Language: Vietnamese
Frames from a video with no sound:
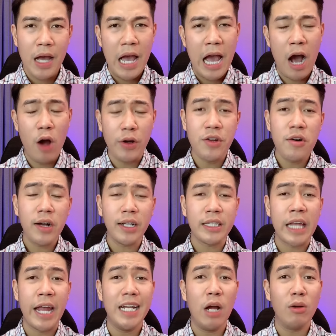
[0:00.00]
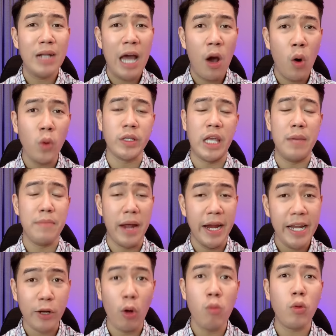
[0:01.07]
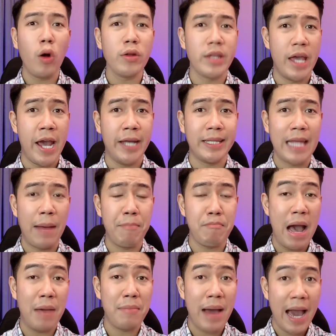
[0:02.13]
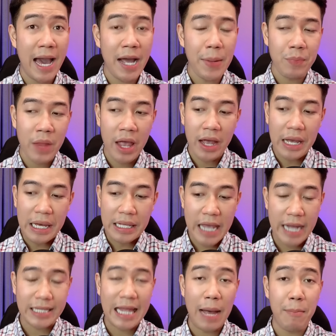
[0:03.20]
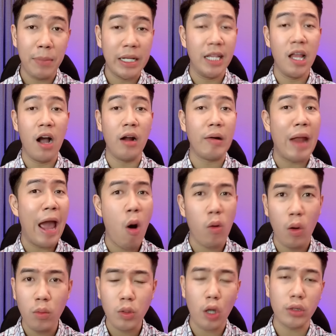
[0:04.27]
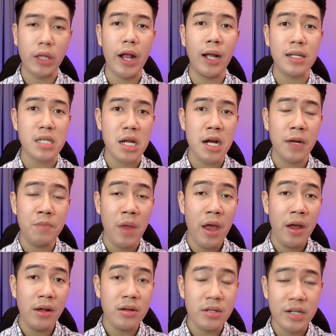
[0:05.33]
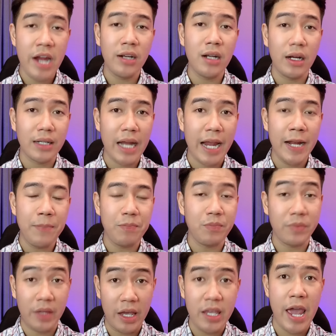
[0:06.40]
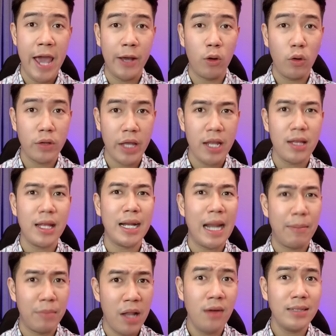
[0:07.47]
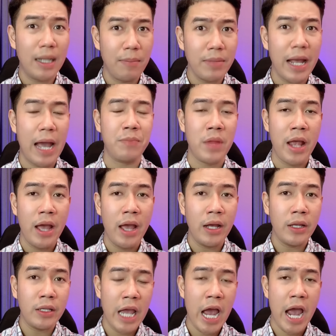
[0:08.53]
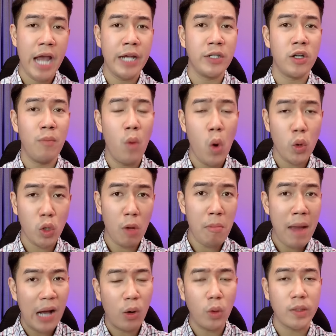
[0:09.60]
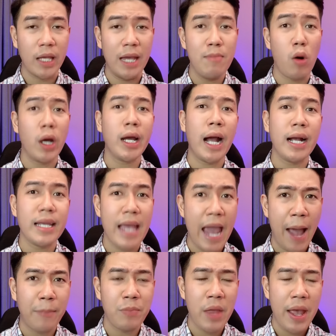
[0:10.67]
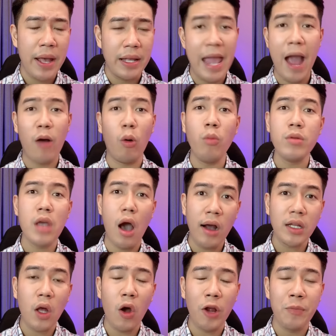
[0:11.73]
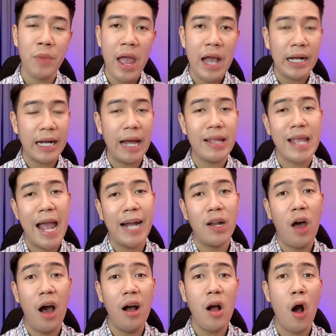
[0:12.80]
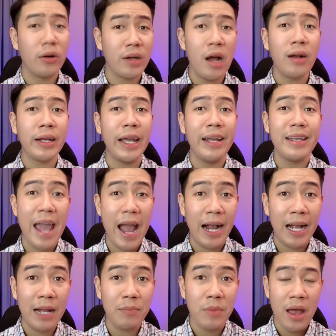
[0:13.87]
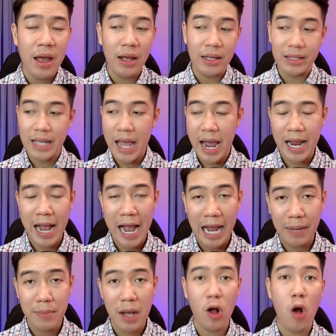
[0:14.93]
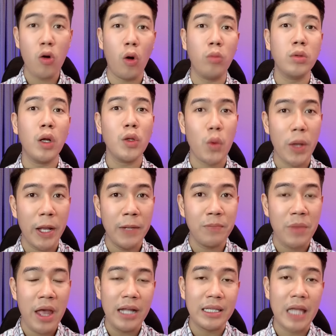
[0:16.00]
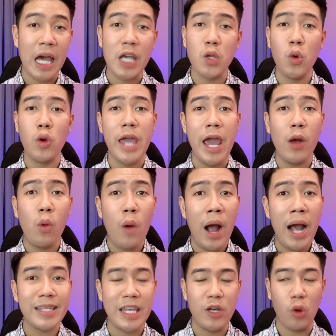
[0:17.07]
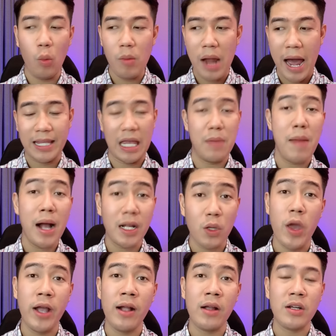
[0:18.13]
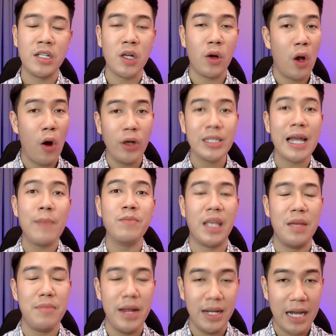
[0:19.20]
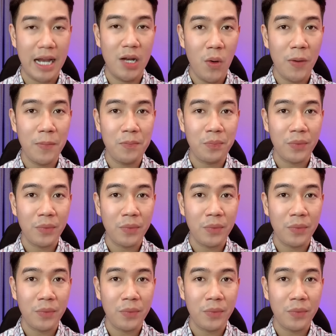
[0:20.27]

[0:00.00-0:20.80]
hồi trước thì lâu lâu chị mỹ này cũng có về thăm ba má về thăm thì lần nào cũng cho tiền hết trơn riêng lần này á chỉ về có vẻ như là làm lớn lắm nha về rồi mua cho má của chỉ một cái căn nhà nhà cũng nhỏ thôi cái nhà đó ở hòn đất kiên giang á về hai má con cũng nói chuyện thấy vui vẻ quá chị cũng lại chị bắt chuyện rồi hỏi thăm chị mỹ này luôn